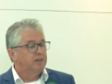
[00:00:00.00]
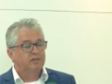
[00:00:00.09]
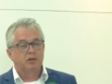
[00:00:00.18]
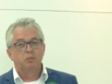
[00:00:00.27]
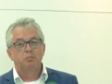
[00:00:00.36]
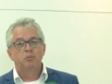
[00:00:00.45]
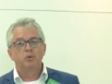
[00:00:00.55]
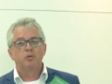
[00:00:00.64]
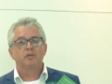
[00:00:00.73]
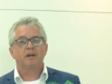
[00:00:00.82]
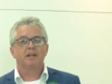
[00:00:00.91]
estão
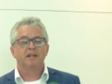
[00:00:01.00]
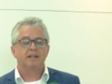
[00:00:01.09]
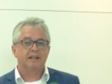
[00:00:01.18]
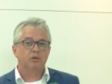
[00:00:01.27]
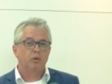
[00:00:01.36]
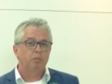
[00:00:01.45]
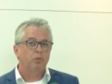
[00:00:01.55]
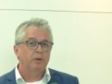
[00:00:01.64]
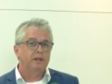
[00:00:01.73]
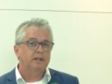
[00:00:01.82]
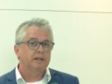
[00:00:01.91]
muito desacreditadas com a
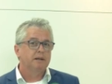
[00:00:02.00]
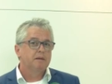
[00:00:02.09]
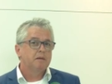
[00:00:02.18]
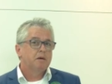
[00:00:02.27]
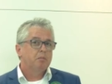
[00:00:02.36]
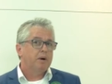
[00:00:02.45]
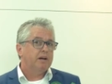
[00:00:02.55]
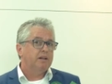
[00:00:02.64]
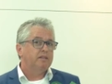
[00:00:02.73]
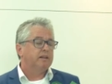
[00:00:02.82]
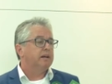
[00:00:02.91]
política,
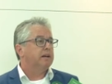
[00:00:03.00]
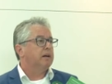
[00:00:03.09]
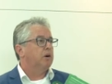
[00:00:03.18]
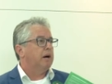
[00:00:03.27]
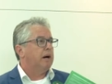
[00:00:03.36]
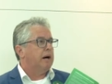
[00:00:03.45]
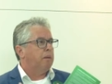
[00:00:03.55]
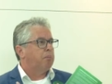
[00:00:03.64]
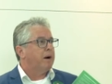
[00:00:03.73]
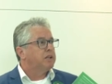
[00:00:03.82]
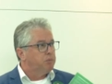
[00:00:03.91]
mas eh, a
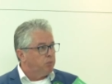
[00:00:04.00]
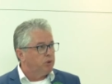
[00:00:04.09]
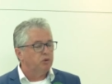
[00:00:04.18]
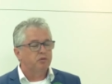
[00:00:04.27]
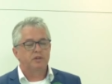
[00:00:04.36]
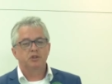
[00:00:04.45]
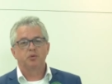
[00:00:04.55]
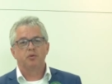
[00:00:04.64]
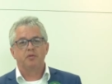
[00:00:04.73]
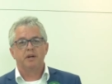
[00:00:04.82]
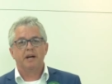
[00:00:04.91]
parte boa que eu vejo,
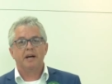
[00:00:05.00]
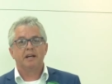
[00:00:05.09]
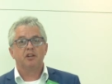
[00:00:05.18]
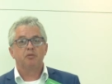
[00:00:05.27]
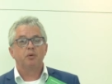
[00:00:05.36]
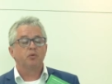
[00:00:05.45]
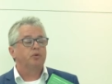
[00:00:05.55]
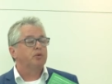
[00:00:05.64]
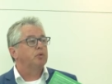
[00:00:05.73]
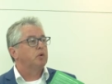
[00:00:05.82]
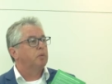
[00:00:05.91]
Sofia, é que as pessoas
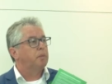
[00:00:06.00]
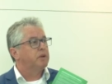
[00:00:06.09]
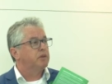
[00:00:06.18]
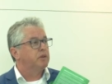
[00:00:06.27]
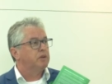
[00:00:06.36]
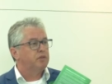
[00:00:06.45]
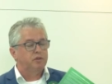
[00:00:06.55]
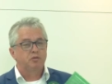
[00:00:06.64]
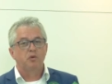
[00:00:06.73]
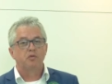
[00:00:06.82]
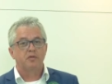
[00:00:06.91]
estão começando a se
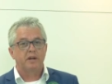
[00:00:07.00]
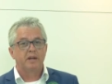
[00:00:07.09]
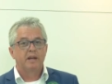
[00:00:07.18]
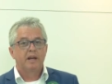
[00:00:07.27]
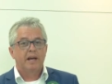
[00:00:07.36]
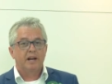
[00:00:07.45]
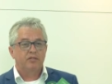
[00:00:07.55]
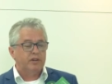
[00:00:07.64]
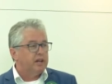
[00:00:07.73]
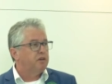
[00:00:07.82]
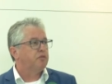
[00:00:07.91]
envolver. Elas
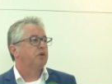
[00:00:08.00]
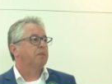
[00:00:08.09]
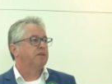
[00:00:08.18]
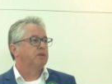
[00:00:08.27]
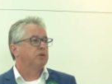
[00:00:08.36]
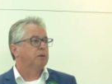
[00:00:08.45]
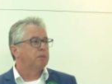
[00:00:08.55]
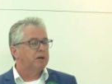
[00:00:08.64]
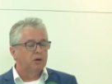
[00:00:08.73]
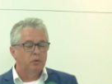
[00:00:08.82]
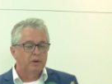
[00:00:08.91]
têm a informação na
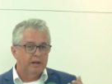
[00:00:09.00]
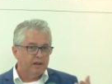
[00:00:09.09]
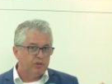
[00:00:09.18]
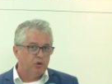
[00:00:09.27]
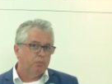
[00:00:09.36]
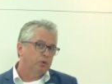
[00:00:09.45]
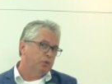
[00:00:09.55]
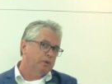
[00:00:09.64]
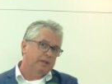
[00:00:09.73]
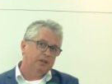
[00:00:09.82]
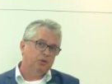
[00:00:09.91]
mão, elas têm a
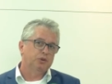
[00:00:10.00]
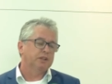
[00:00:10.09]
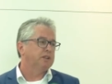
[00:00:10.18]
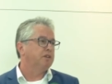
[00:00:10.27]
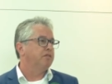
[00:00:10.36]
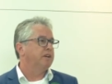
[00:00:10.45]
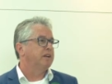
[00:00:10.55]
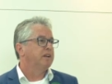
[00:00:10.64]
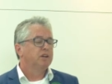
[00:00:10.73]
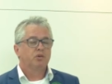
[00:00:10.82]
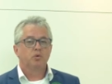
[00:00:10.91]
oportunidade é hoje que a TV
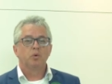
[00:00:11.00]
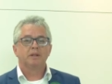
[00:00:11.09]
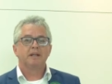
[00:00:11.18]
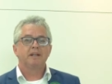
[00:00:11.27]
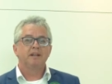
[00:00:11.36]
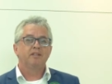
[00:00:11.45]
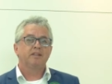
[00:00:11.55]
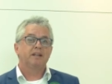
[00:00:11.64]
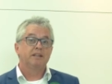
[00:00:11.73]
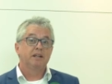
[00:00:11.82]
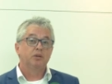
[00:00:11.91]
Sul Catarinense
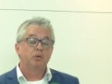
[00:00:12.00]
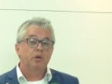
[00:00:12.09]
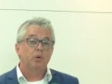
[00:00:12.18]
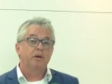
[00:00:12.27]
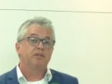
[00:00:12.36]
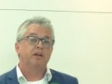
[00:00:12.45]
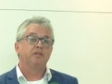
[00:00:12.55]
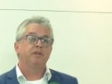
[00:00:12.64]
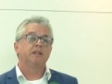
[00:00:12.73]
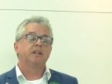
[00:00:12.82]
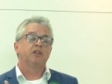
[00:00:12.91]
está dando de conhecer a
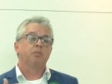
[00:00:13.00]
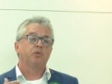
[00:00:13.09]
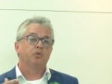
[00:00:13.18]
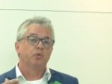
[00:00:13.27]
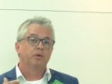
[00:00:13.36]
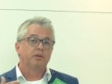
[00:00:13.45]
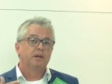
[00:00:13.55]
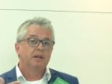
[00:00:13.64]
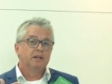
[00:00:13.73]
vida das pessoas,